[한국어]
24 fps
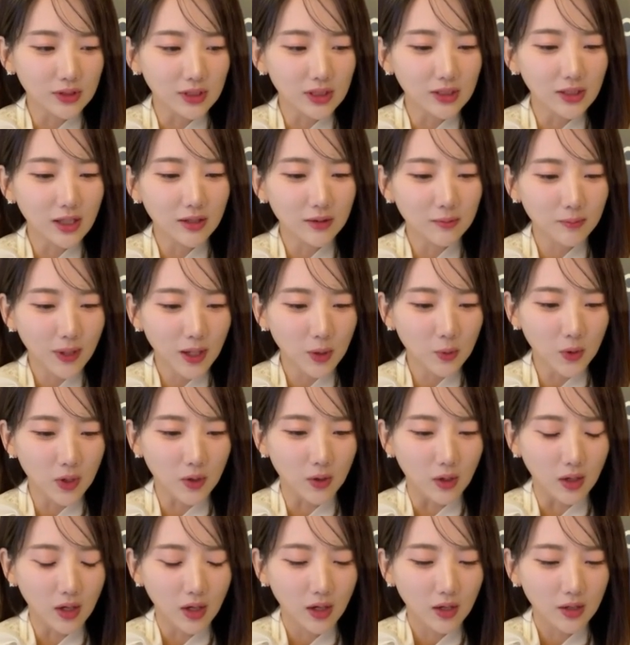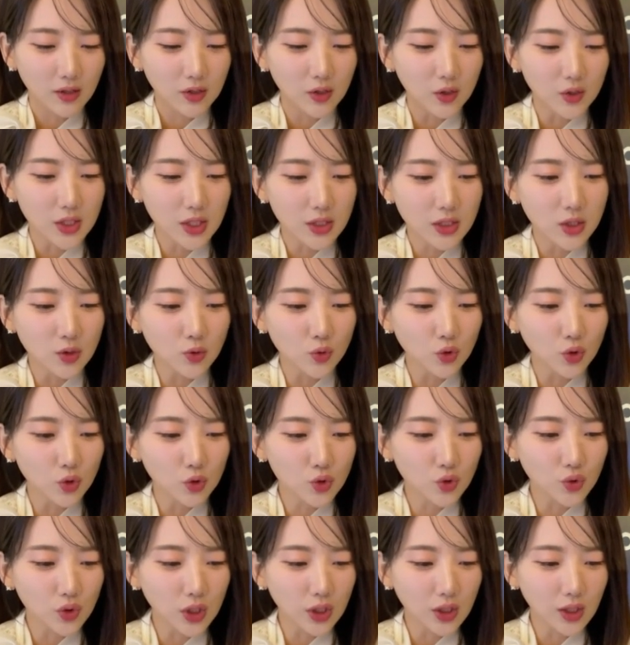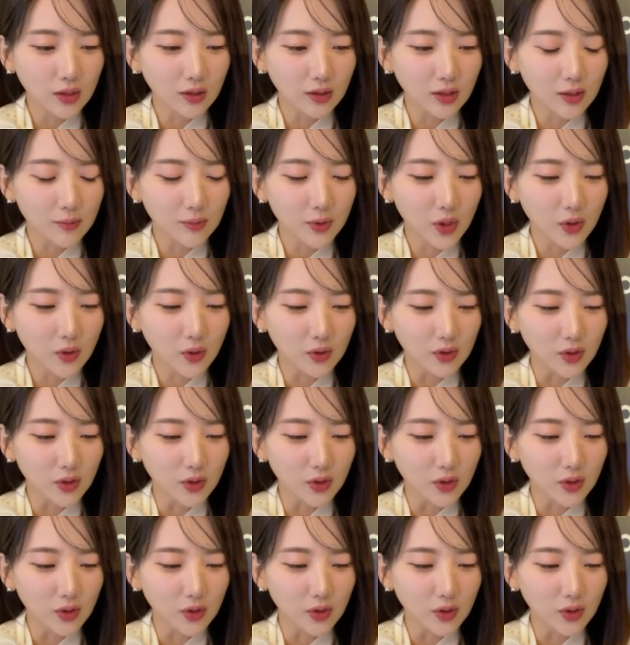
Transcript: 지난 8월 여자친구를 죽이겠다며